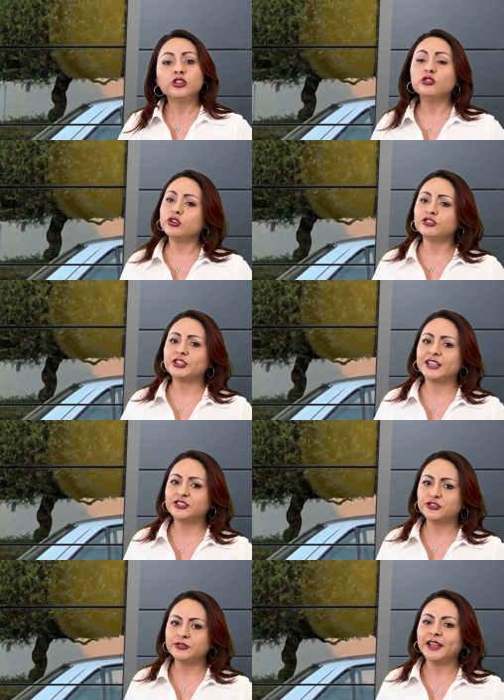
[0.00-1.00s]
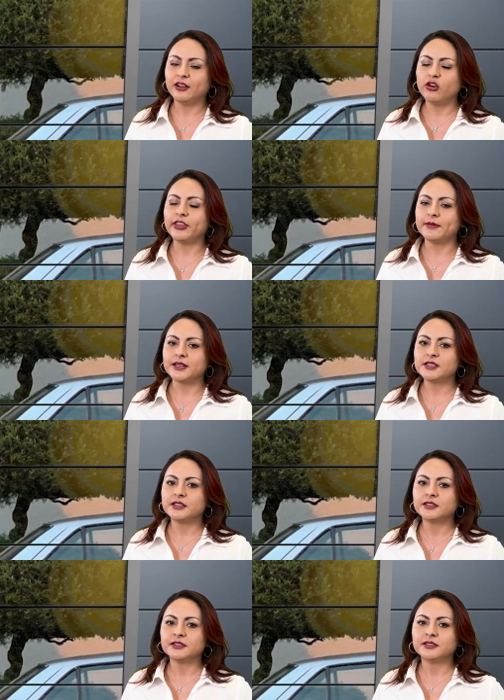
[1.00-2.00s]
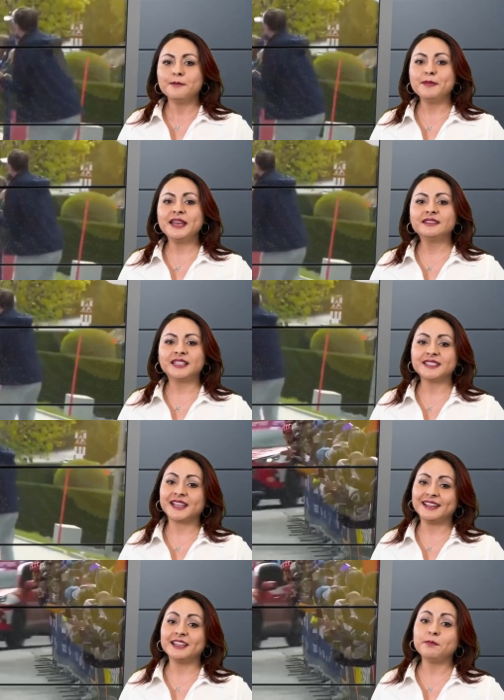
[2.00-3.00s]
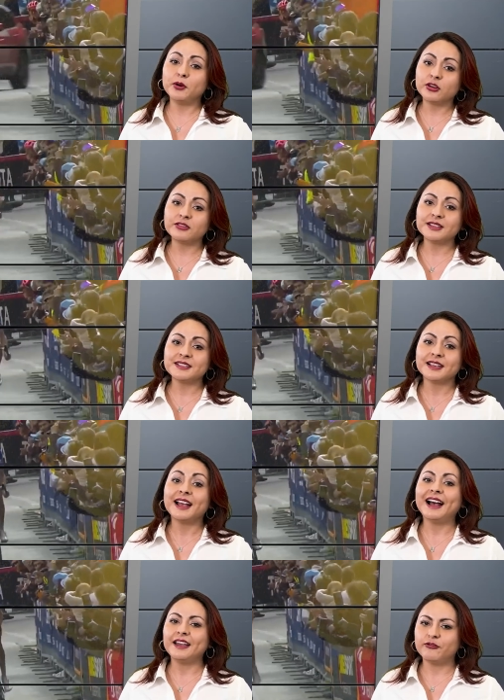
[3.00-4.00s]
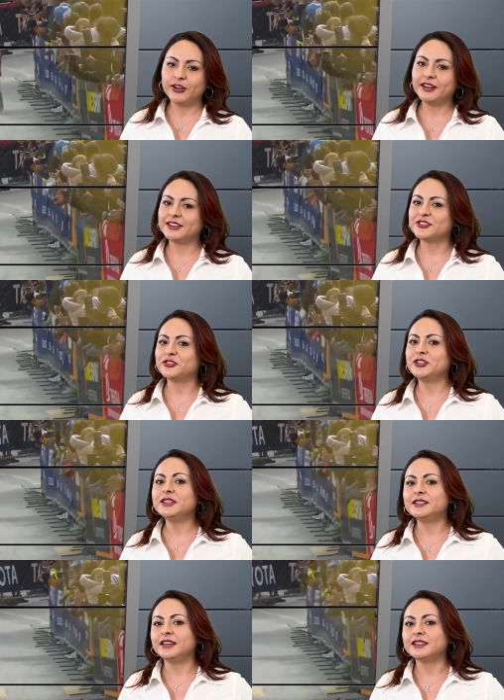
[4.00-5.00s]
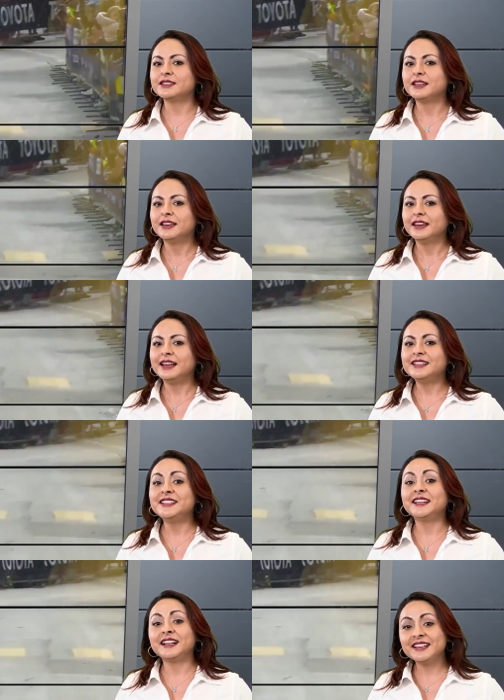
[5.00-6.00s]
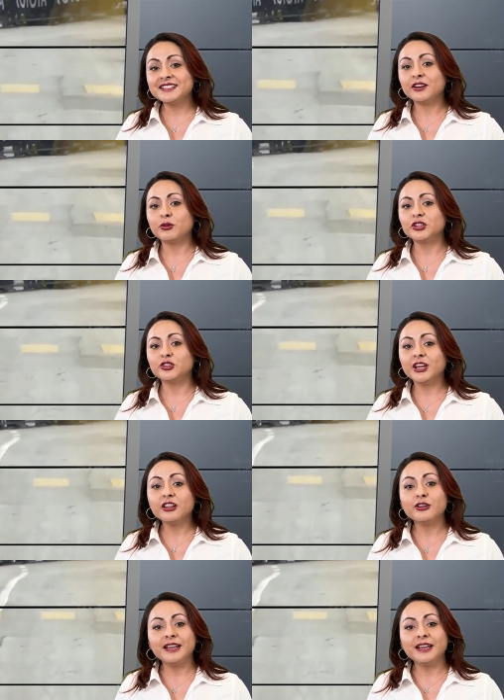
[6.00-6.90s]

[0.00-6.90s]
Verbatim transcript: de un contrato en Odebrecht. Mientras que en deportes hay buenas noticias. El ciclista ecuatoriano